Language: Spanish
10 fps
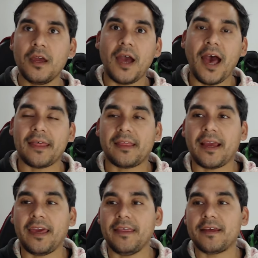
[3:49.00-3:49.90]
Hasta
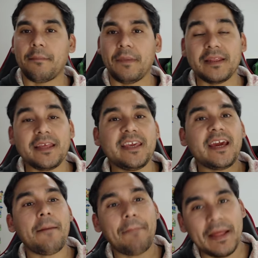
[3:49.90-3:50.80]
que de repente
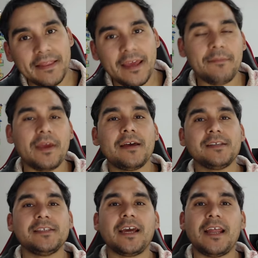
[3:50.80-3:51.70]
llega pandemia,
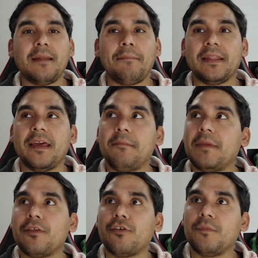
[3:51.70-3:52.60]
llega la
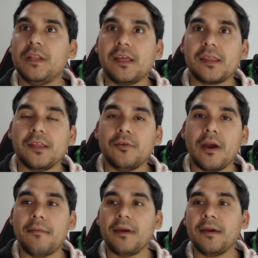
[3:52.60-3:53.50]
pandemia
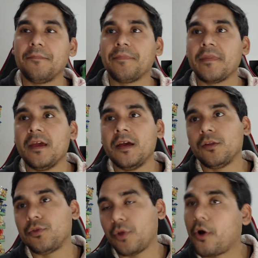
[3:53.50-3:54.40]
2019,
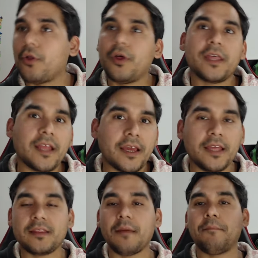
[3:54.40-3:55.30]
toda esta
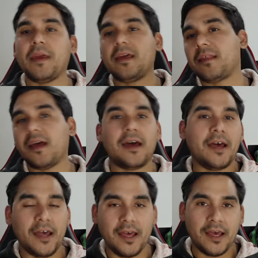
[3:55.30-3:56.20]
gente
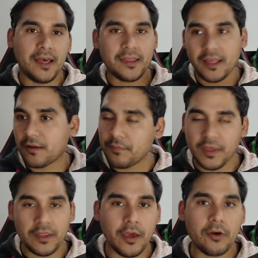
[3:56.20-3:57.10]
empieza a hacer
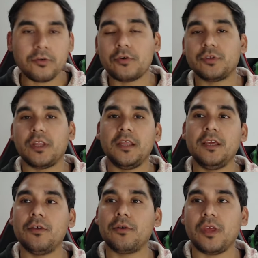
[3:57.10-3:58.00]
video,
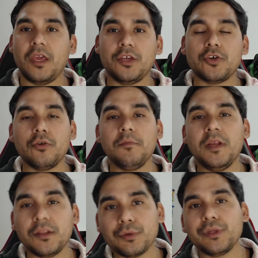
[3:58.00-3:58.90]
contenidos y John
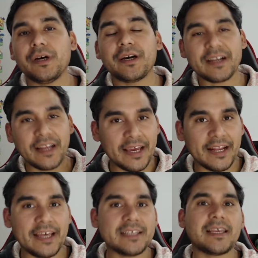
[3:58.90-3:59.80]
Milton
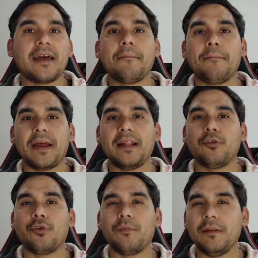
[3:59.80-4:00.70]
regresa para el
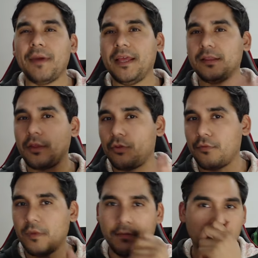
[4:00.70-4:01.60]
2020,
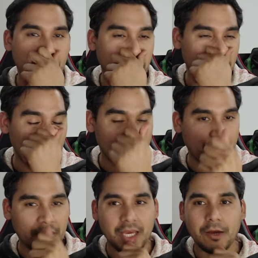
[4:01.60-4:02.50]
2021,
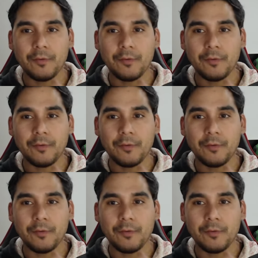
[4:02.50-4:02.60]
empieza como